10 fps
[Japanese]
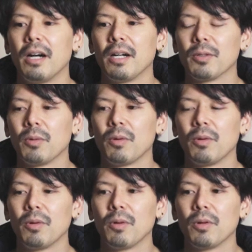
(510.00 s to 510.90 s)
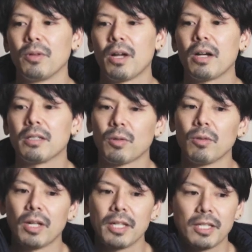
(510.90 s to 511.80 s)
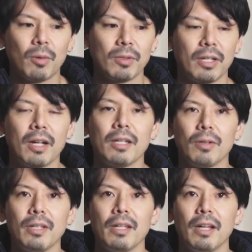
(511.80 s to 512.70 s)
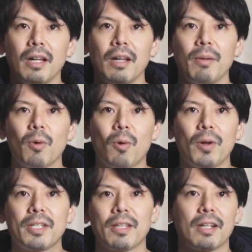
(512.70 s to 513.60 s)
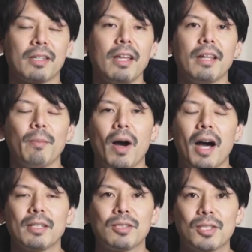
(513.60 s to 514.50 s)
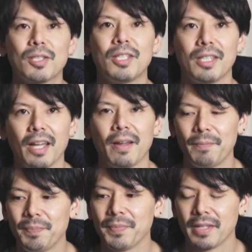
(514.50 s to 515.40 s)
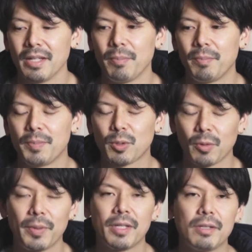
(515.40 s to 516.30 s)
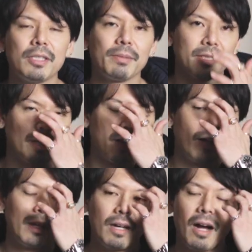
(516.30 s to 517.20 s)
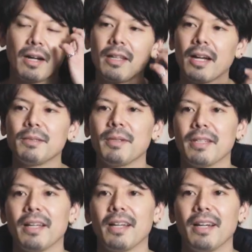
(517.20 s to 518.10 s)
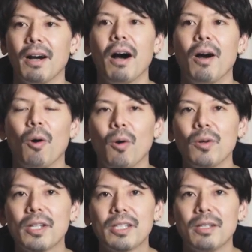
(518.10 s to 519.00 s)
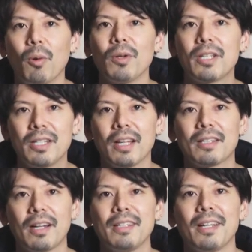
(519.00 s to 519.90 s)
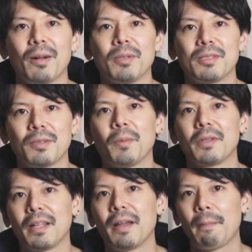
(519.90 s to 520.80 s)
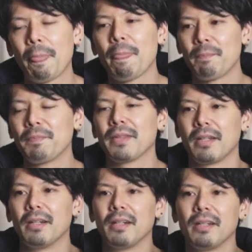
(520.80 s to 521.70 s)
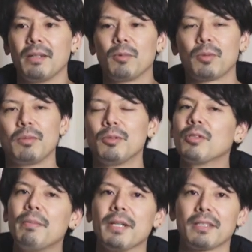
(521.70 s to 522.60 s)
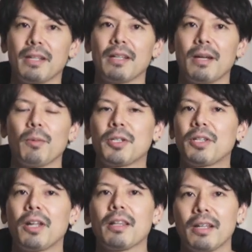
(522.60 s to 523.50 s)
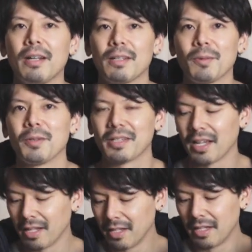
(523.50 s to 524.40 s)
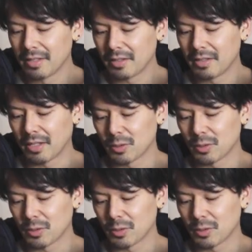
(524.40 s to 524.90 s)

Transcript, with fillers: あの中そんなに着込んでないのにこれ着てたら店内も暑すぎてちょっとびっくりしましたね。あれで初めてあ本気本気であったかいんだなこいつと思って、はい、もう脱ぎましたね。あの着てらんないなと思って、だから